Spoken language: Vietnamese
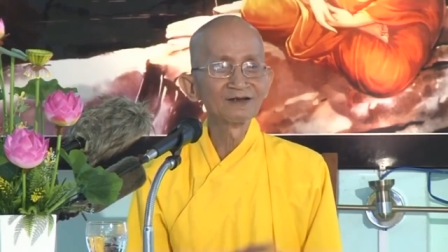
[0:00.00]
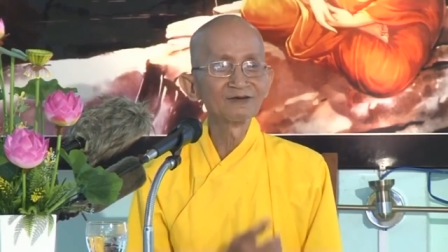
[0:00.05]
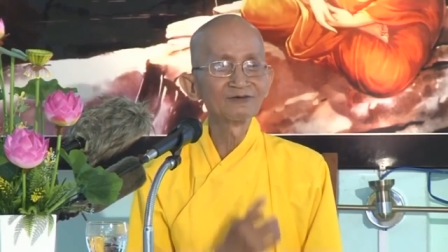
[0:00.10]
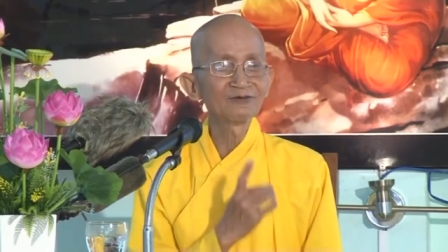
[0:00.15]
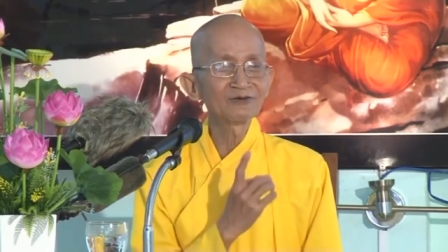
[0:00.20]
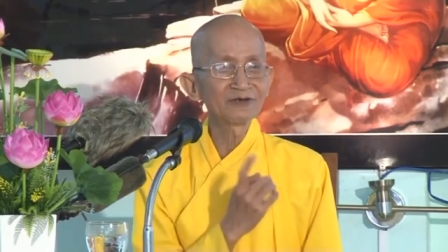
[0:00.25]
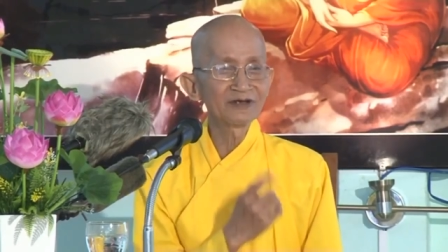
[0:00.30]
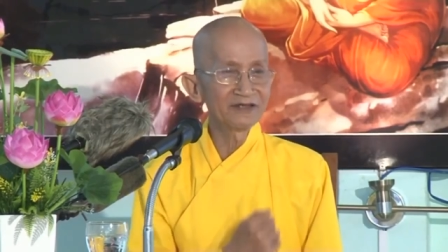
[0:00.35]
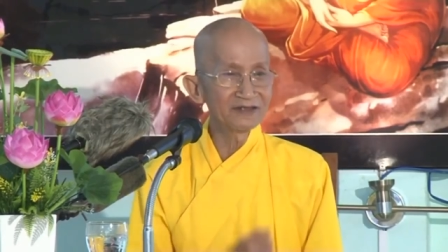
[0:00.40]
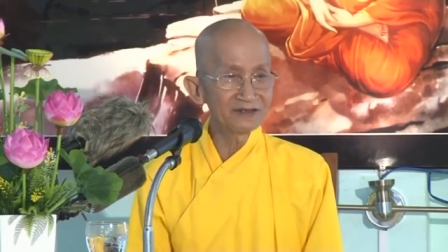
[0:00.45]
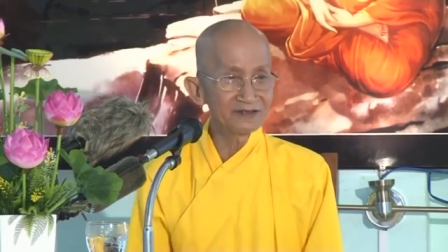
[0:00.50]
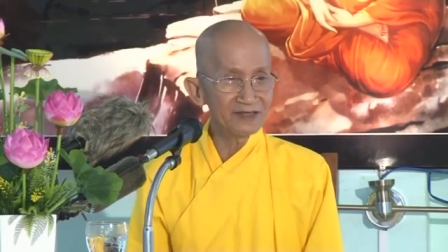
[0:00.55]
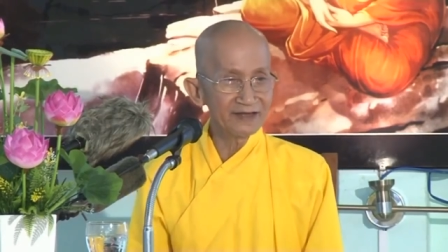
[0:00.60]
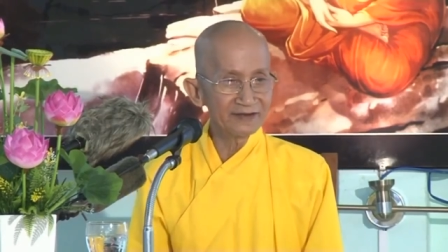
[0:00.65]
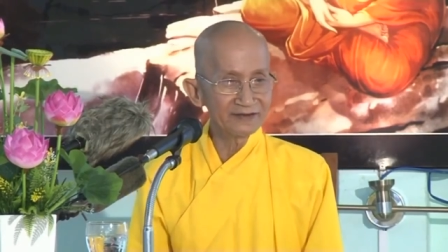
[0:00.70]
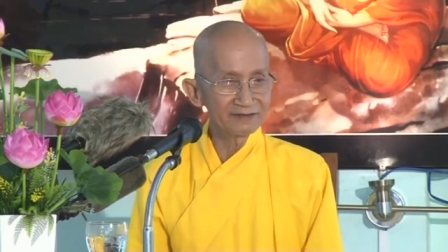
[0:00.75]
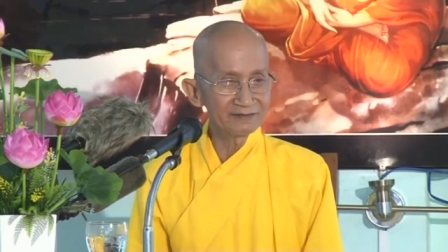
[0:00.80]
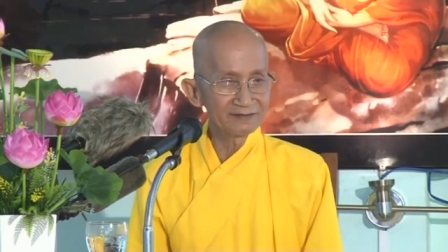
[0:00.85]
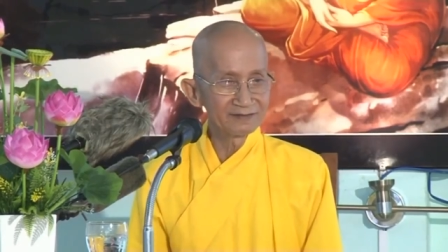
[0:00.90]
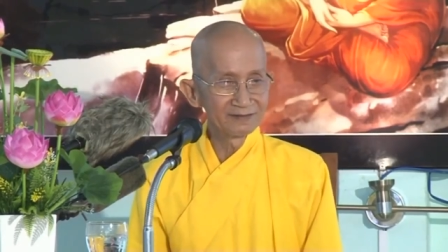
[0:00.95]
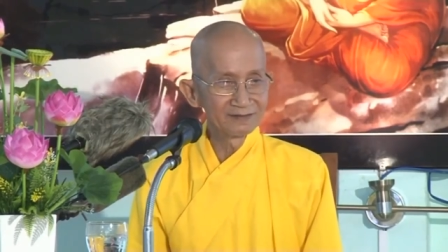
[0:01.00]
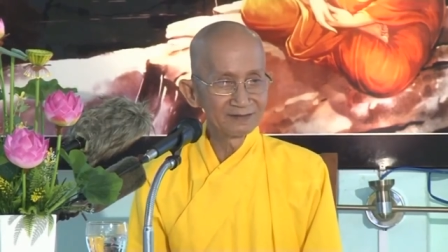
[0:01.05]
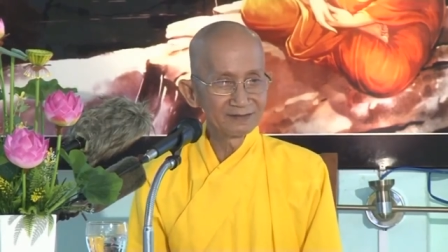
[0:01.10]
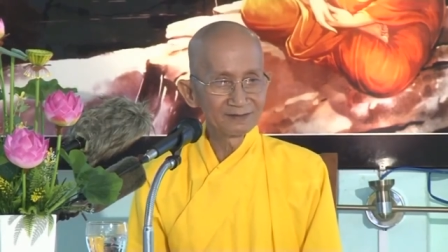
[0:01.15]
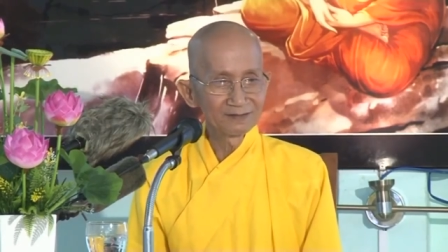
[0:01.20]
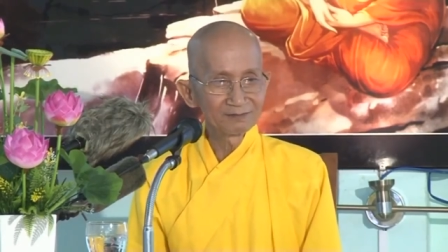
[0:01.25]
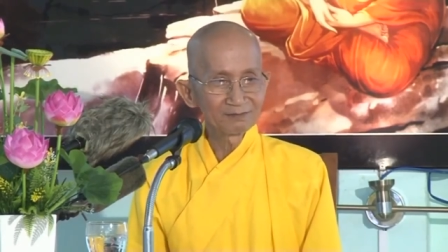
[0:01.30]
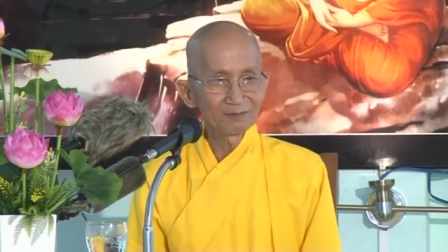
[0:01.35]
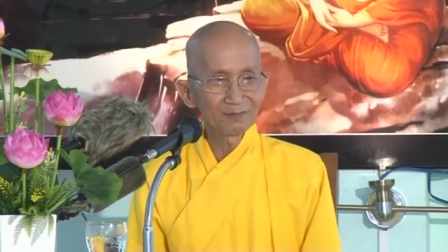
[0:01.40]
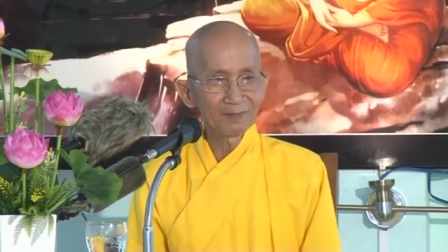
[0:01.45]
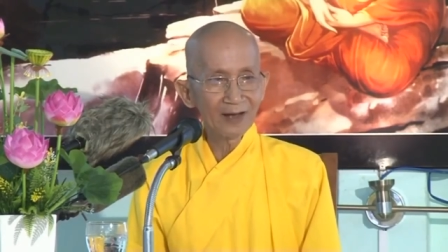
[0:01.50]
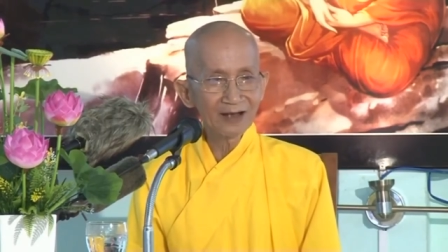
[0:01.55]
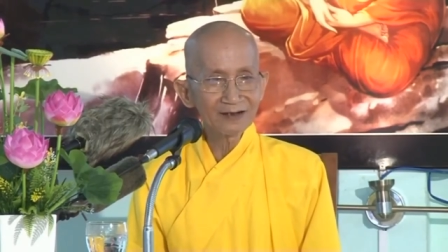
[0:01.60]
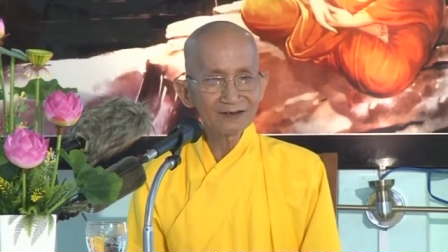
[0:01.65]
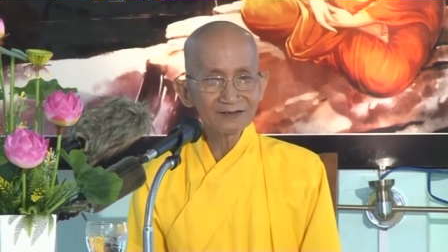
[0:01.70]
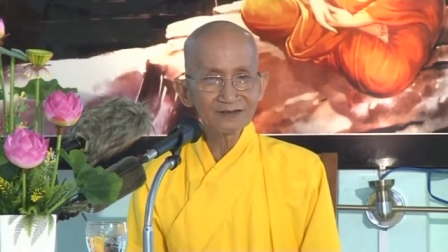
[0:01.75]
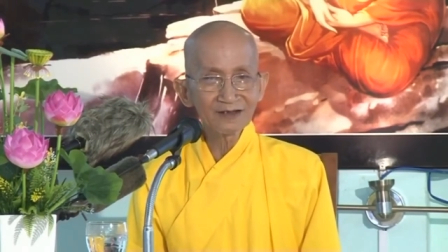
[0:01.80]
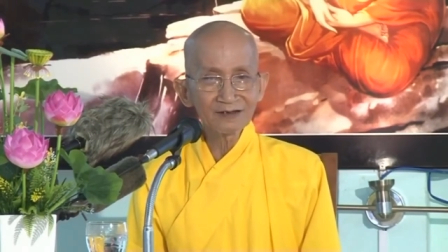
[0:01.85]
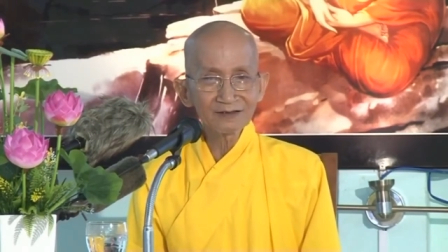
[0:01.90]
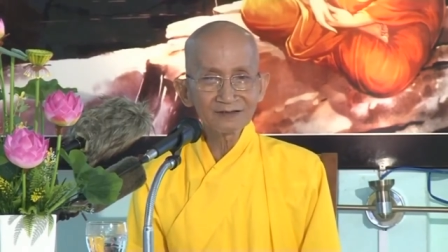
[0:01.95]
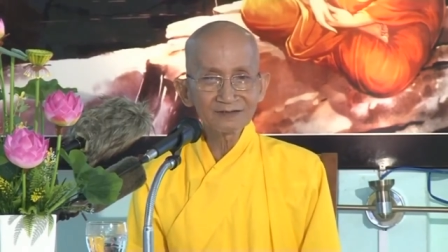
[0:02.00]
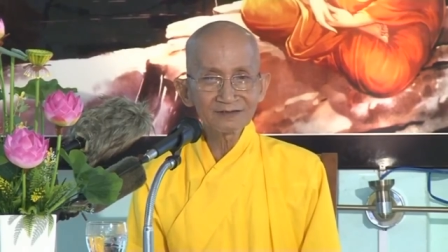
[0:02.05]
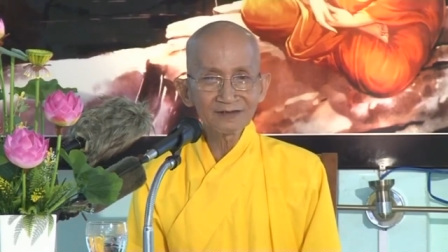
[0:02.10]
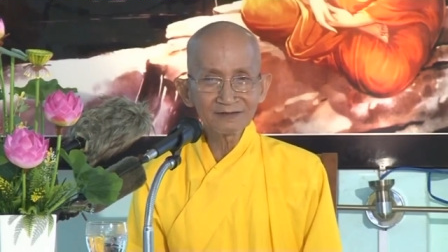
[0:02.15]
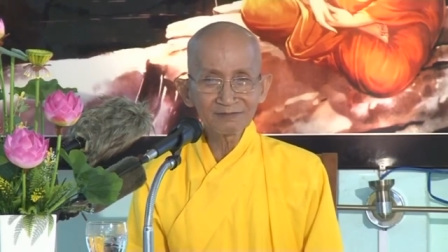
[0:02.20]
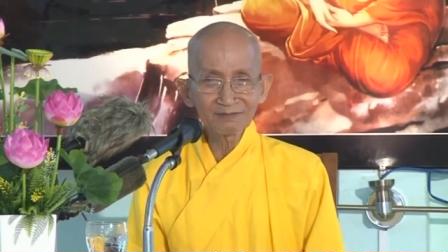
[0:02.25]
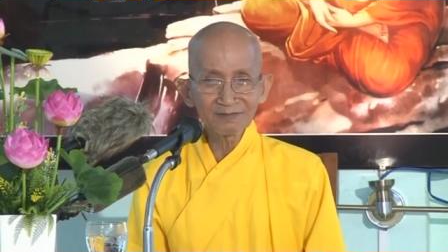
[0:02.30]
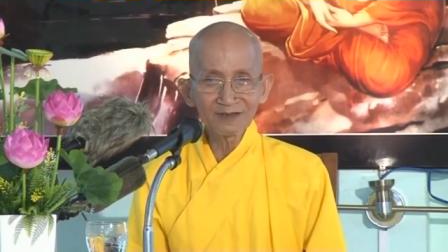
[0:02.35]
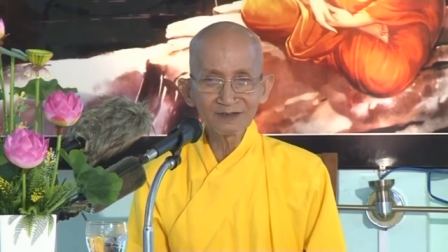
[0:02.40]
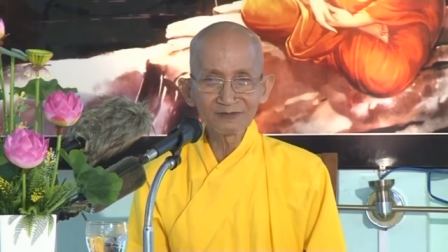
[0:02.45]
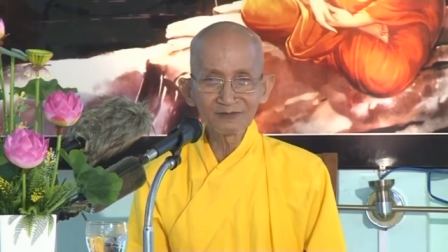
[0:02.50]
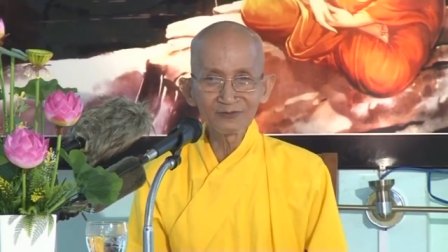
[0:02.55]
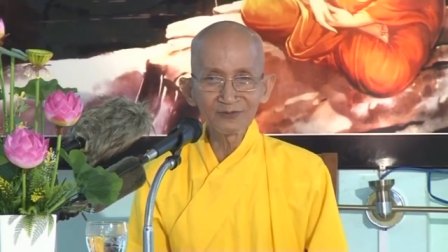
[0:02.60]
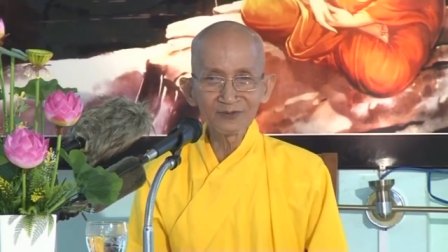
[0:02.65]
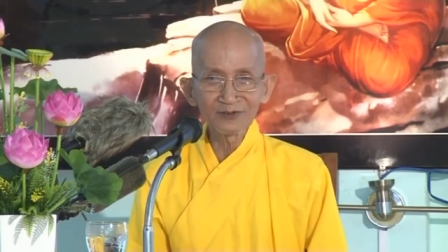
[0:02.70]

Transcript: đừng có nghĩ vậy bản chất tánh tình